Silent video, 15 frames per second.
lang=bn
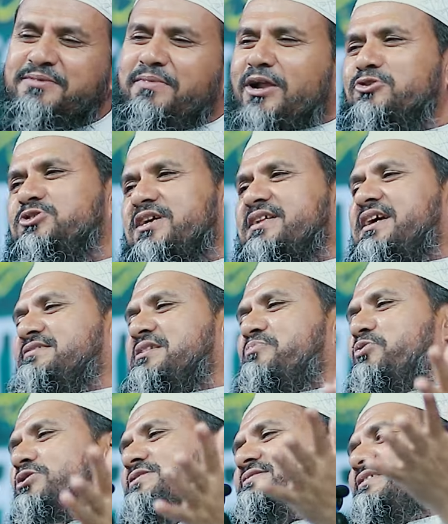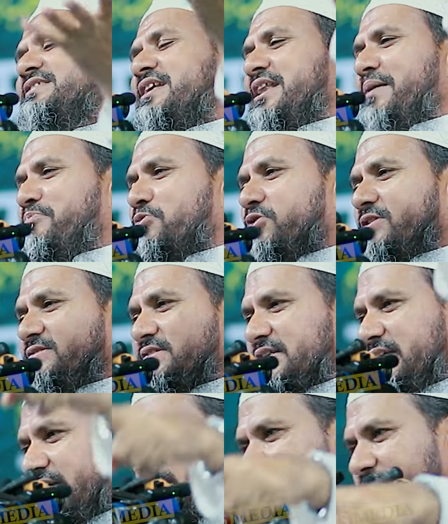মানুষের কাছে পরিচিতি লাভ করেছে
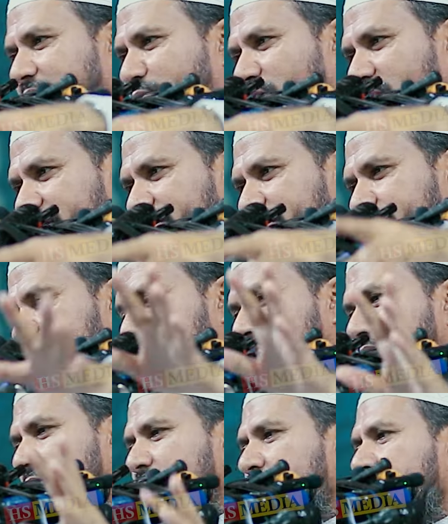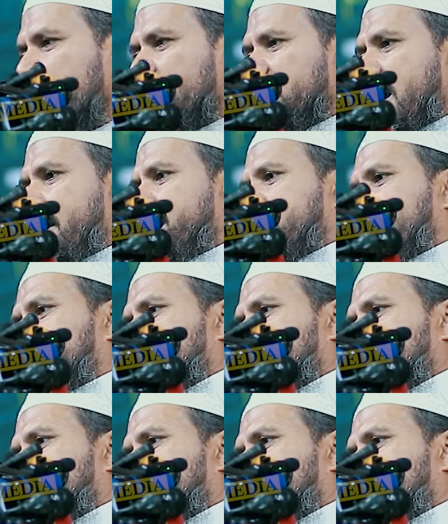ঠিক কিনা বলেন কিন্তু আমরা